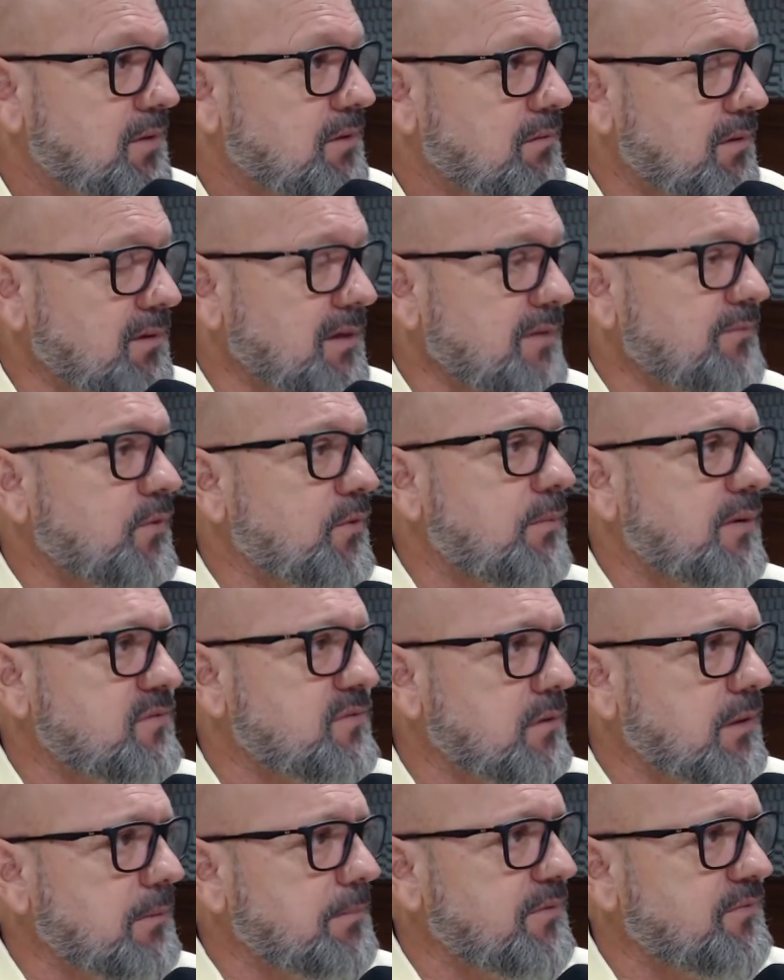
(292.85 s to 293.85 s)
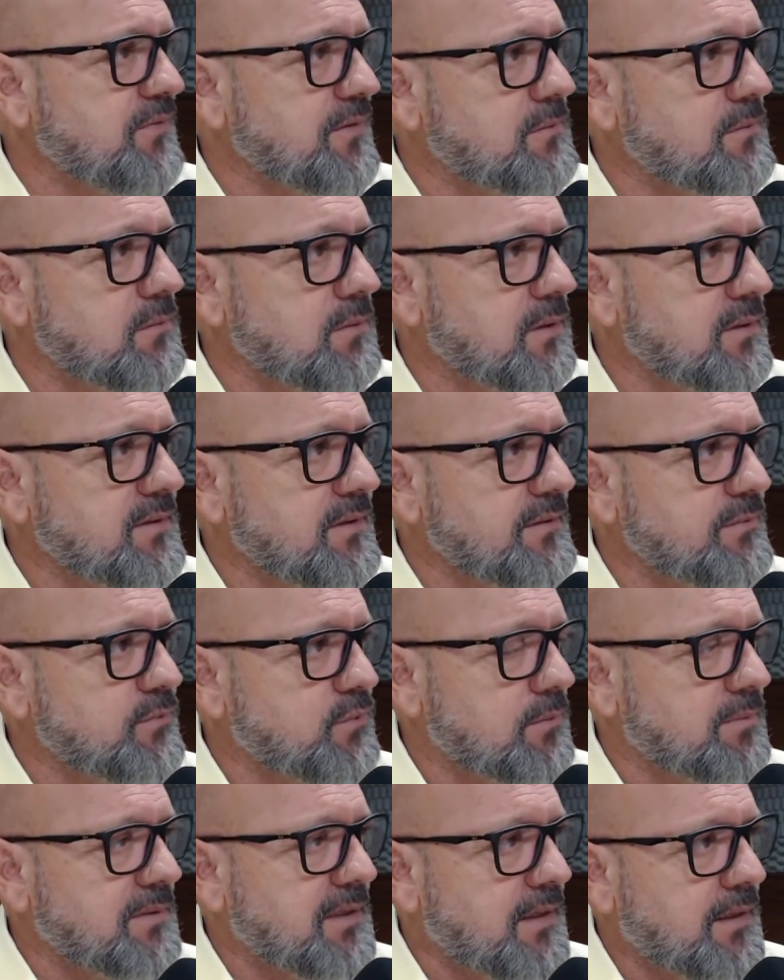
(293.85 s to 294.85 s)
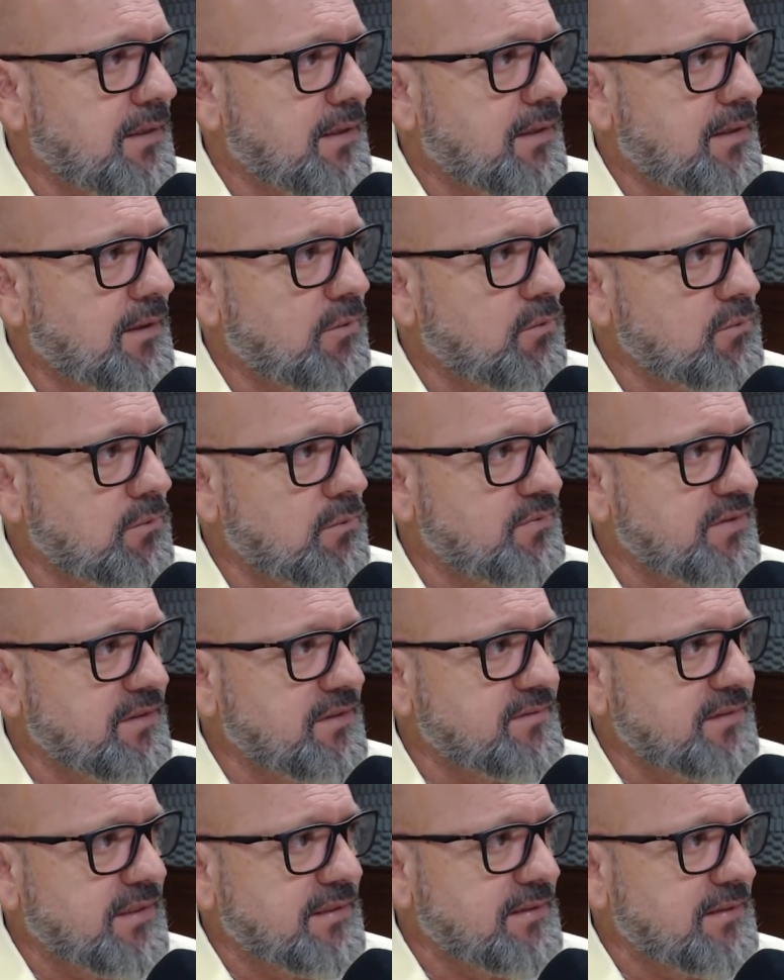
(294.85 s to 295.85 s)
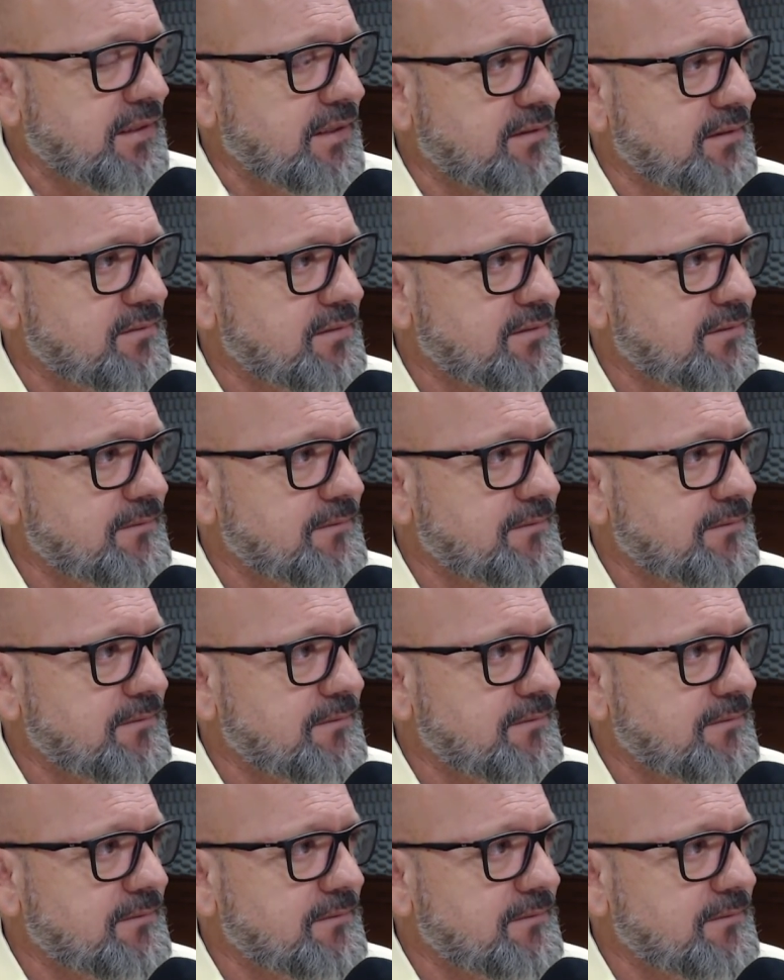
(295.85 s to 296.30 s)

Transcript: Qual é a informação que a prefeitura tem sobre a rodovia das Cataratas?